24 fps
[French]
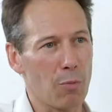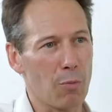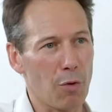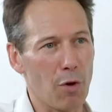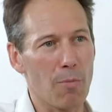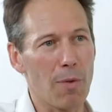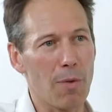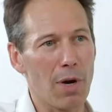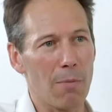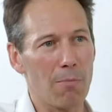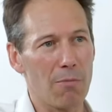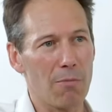
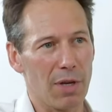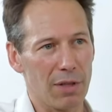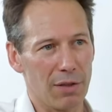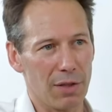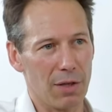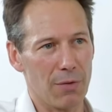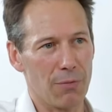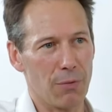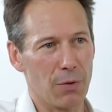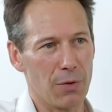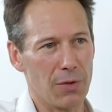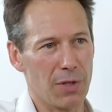probables mais à
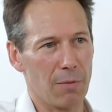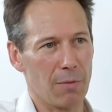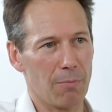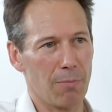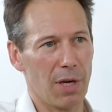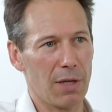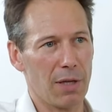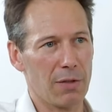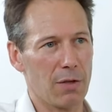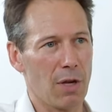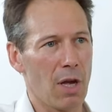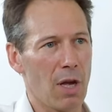très forts
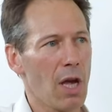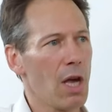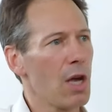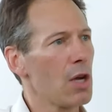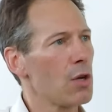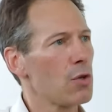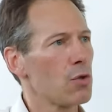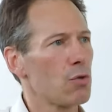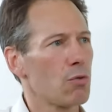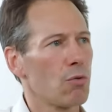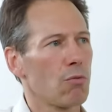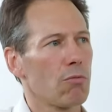impacts
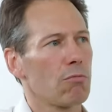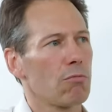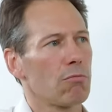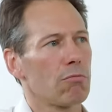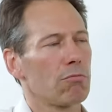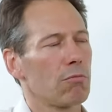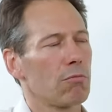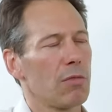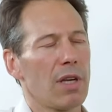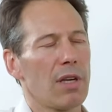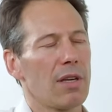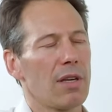mm. sont
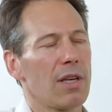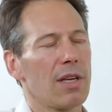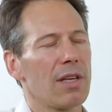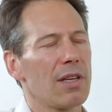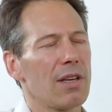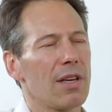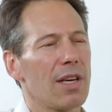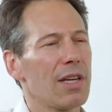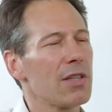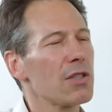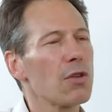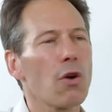
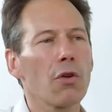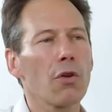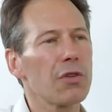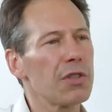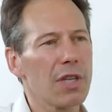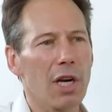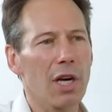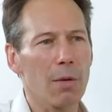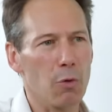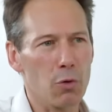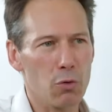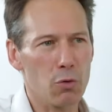
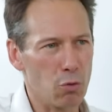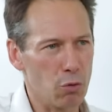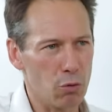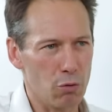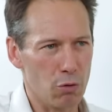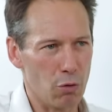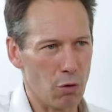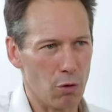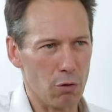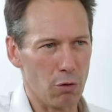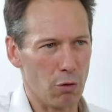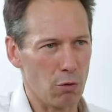extraordinairement
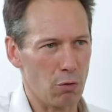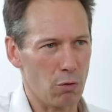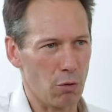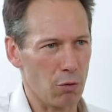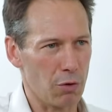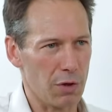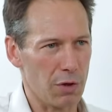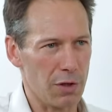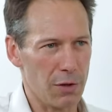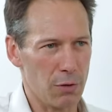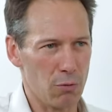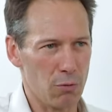structurant dans le cours
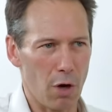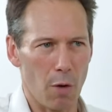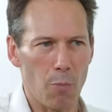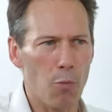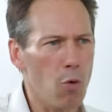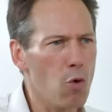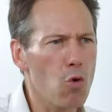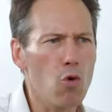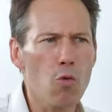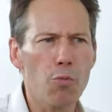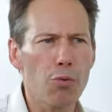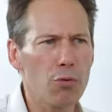de l'histoire,
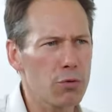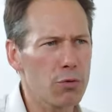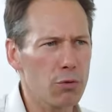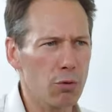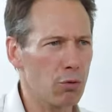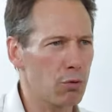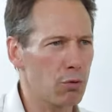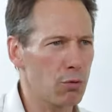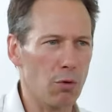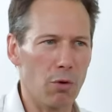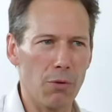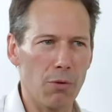beaucoup plus
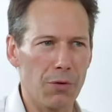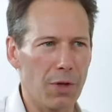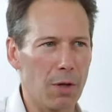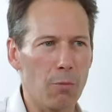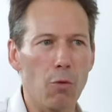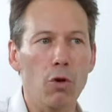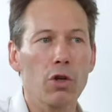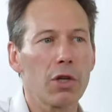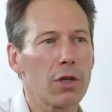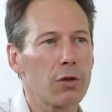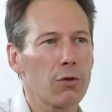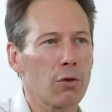structurant
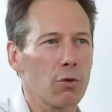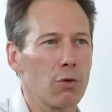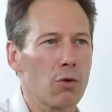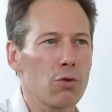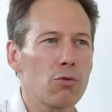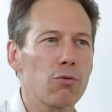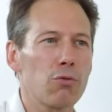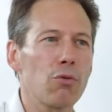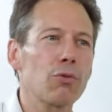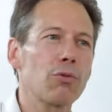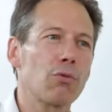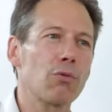finalement que les
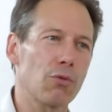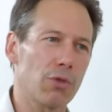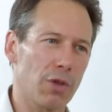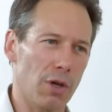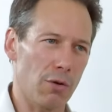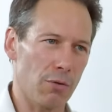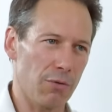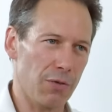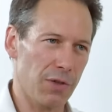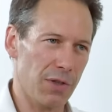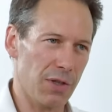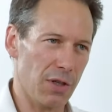tendances lourdes qu'on a
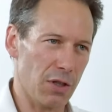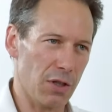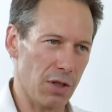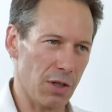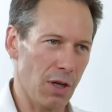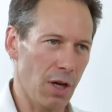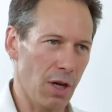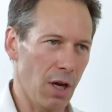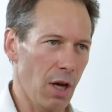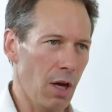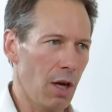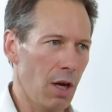
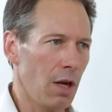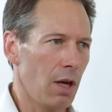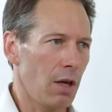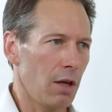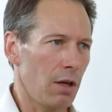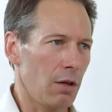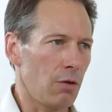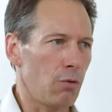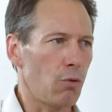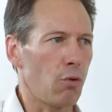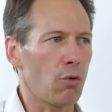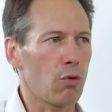envisagées.
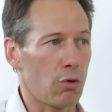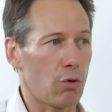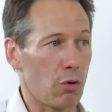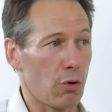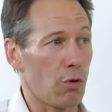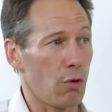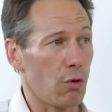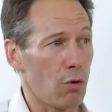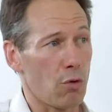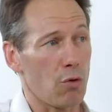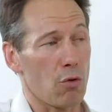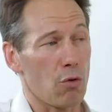Et donc,
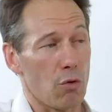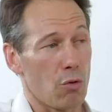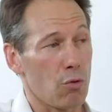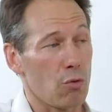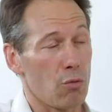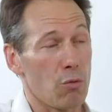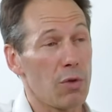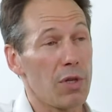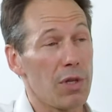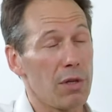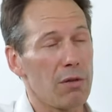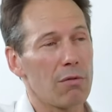euh,
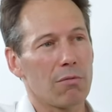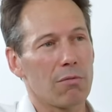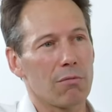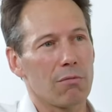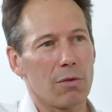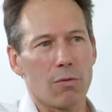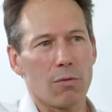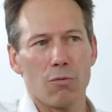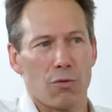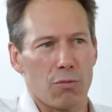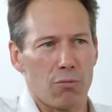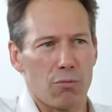Ce sont ceux-là qui